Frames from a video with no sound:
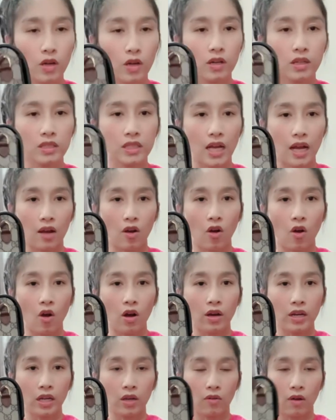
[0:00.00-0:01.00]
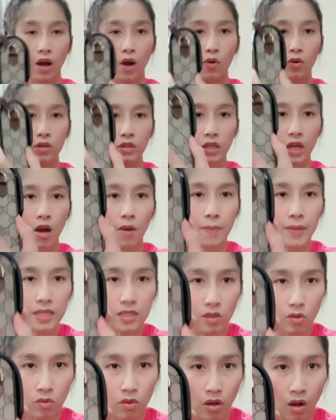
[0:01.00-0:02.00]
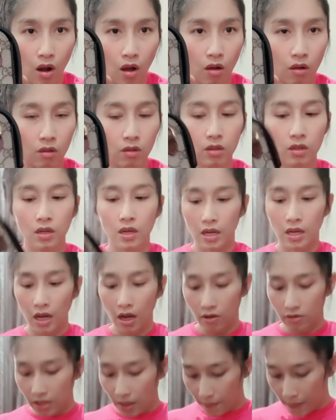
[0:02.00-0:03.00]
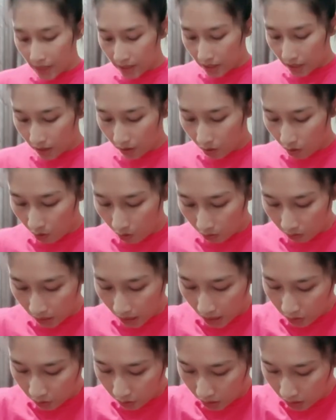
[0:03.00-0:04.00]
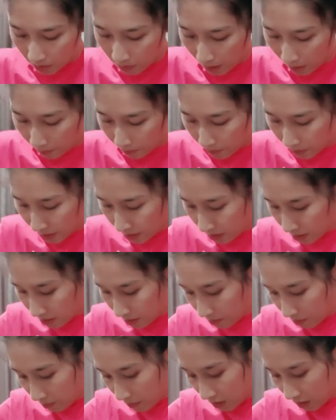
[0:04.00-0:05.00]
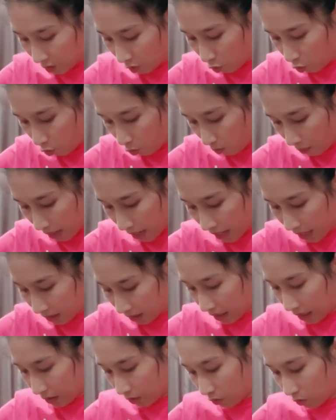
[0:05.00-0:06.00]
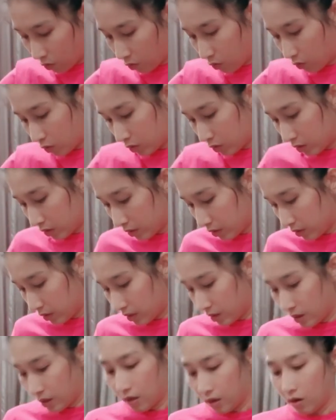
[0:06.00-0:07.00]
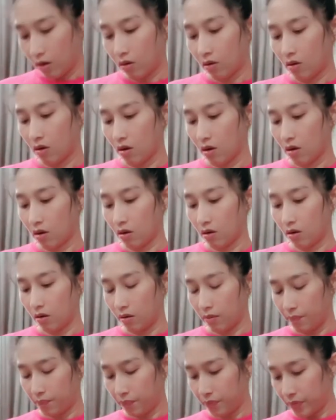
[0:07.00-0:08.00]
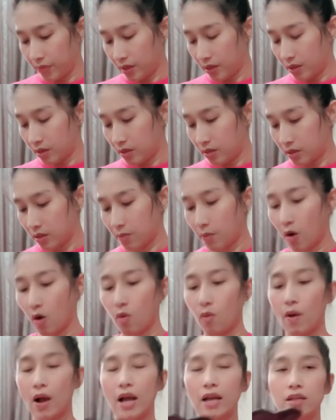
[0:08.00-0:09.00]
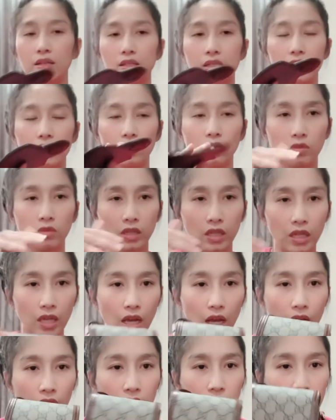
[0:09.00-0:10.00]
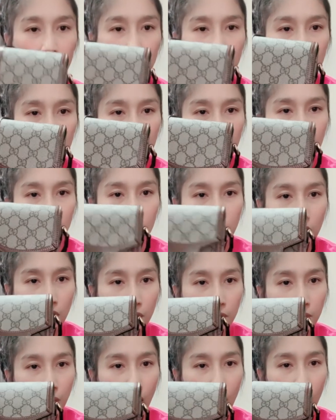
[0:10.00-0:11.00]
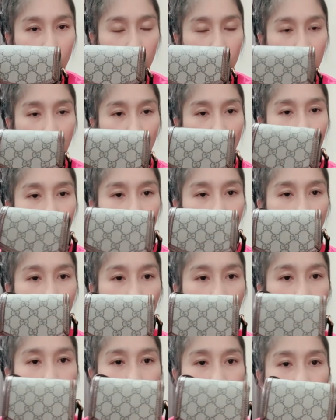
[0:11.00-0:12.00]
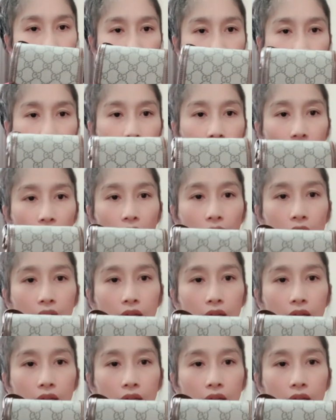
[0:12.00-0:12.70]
เนื่องจากข้อดีของเขาคือเขาเป็นทรงกล่องเขาสามารถใส่ของได้โดยที่แบบไม่ตุงมากนะทุกคนแล้วก็จะบอกว่าจริงๆตรงนี้คือบางคนเขาเนี่ยเขาปิดอย่างนี้เลยค่ะ